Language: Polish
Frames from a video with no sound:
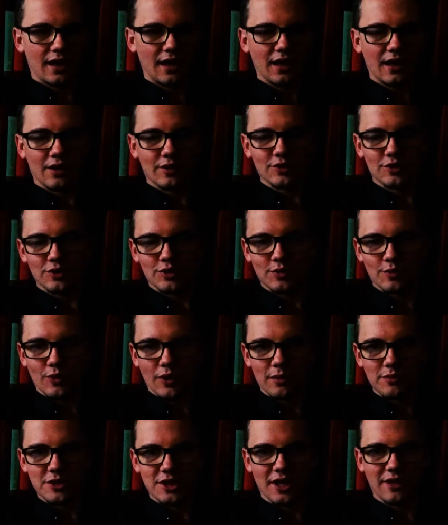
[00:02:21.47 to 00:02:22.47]
Ale jako, że już
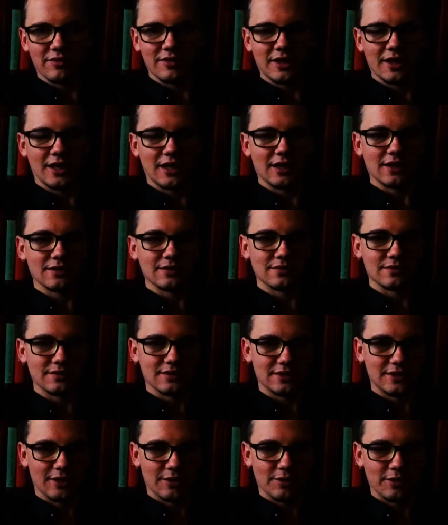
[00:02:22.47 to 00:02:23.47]
była mrzawka,
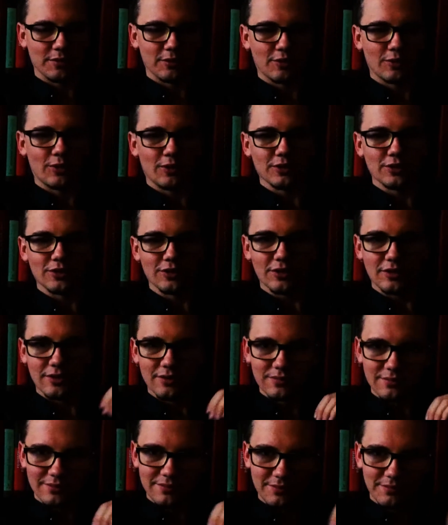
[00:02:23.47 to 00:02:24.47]
całkiem
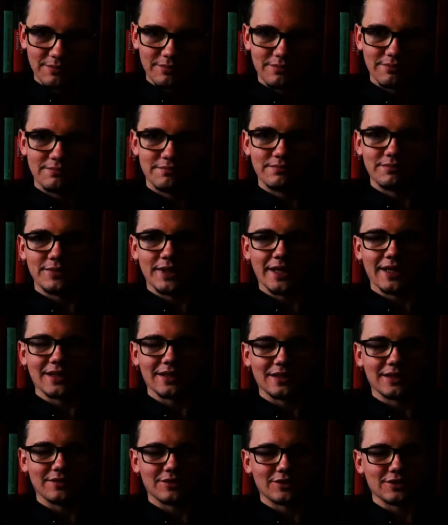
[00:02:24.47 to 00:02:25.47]
chłodno,
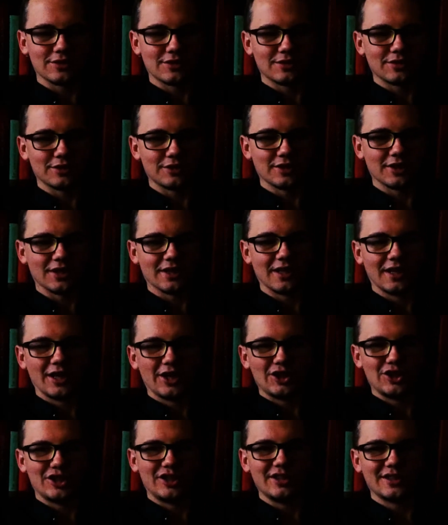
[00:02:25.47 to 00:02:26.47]
pięknie wszystko się
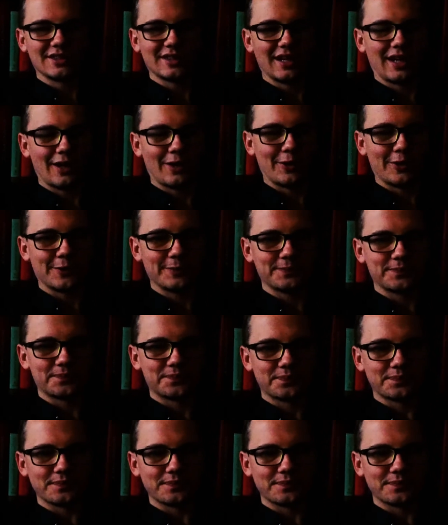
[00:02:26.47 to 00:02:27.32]
ślizgało,